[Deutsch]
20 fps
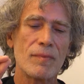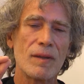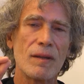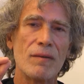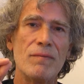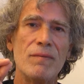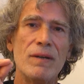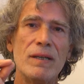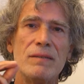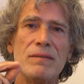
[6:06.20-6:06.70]

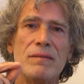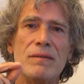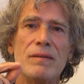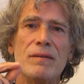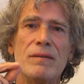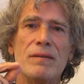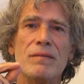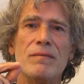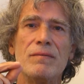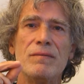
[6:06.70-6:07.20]
wenn
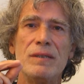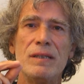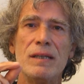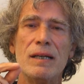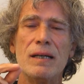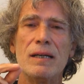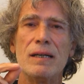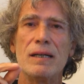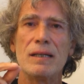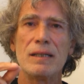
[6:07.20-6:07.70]

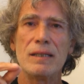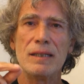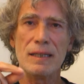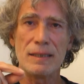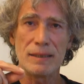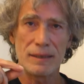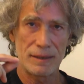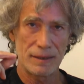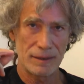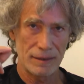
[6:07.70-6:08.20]
wir
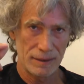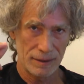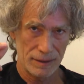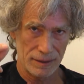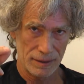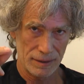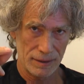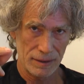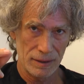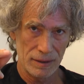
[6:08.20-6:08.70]
das
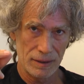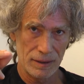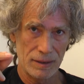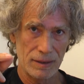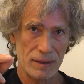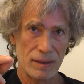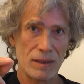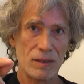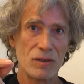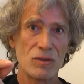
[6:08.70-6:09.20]

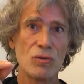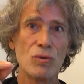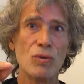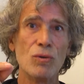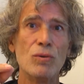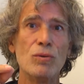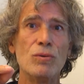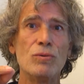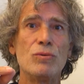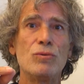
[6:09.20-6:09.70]

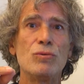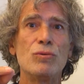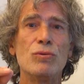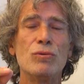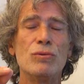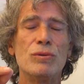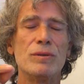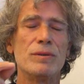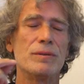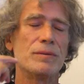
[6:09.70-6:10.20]
so
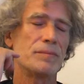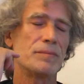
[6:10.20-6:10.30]
tun.